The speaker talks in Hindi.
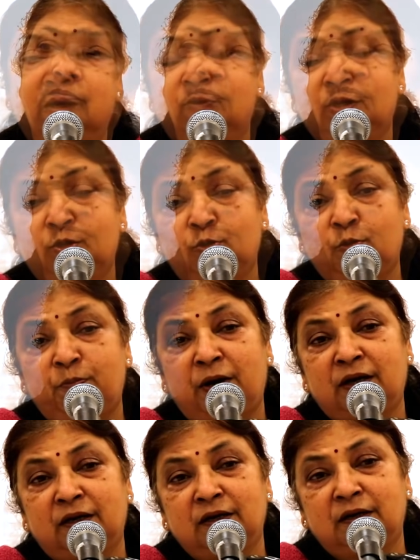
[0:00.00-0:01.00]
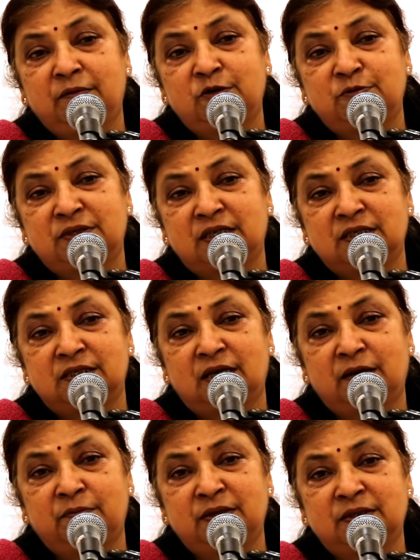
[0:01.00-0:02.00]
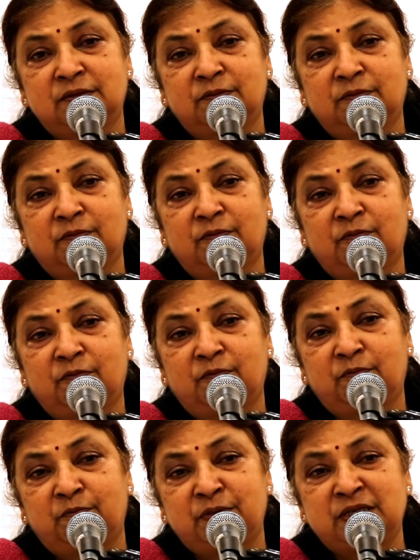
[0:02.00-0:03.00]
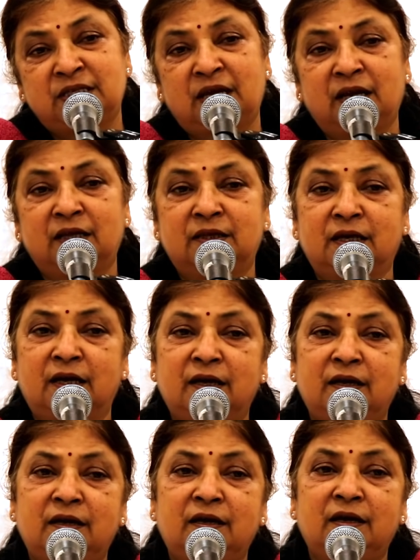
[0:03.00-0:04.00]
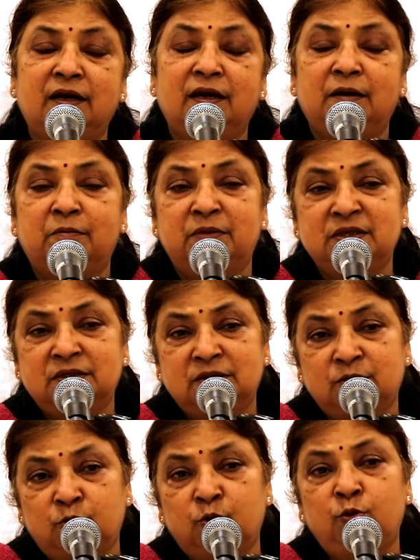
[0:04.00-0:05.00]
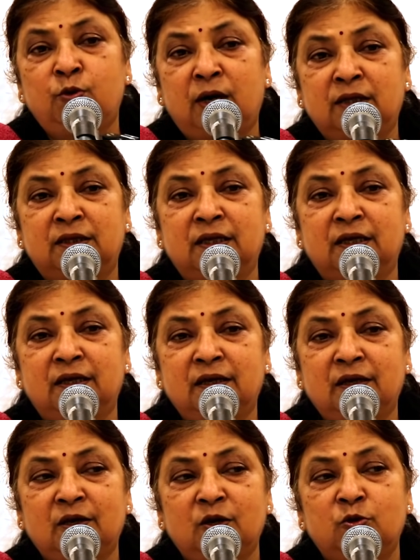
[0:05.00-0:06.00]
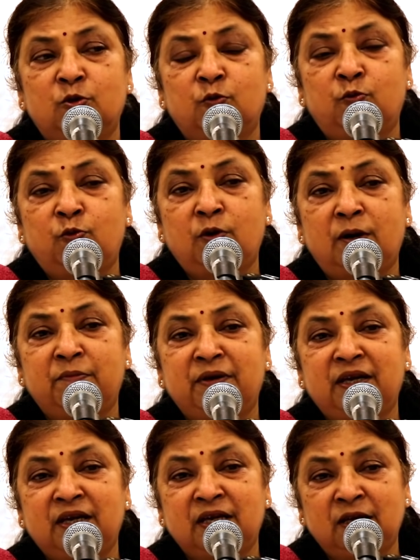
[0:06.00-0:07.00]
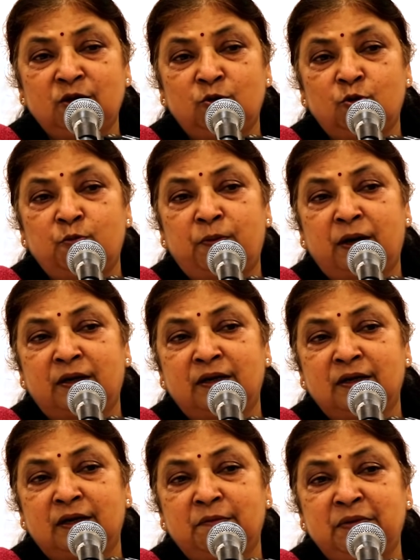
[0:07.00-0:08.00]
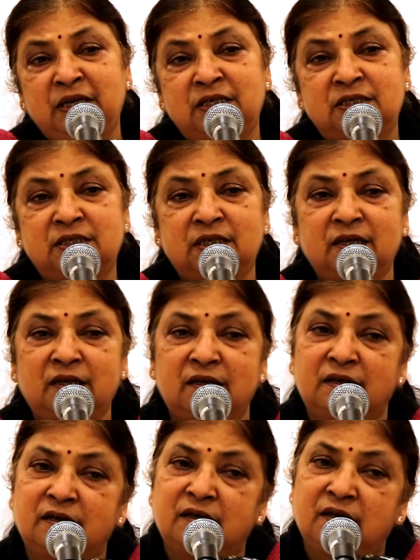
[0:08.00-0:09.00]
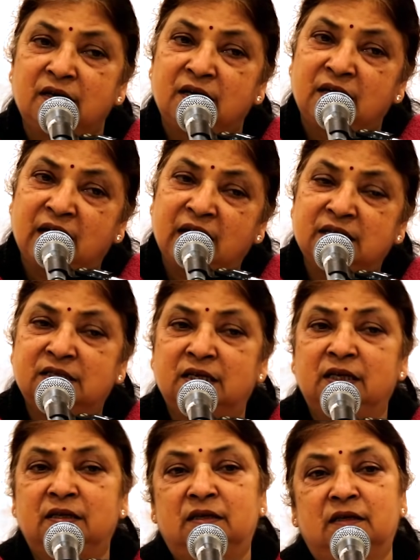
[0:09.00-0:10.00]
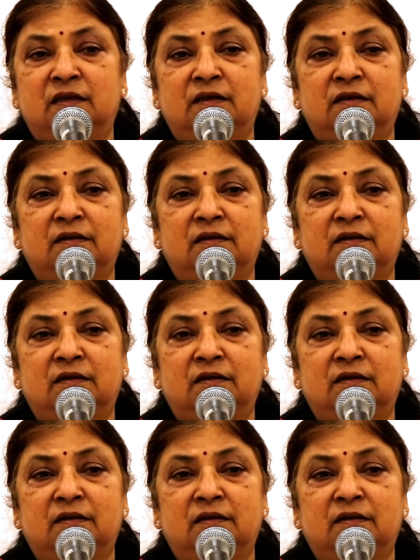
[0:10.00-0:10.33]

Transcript: तो ये दो पाटन के बीच में संसार पिसता रहता है बस गुरु आते हैं तो वो हमें इन दो पाटन के बीच से खींच लेते हैं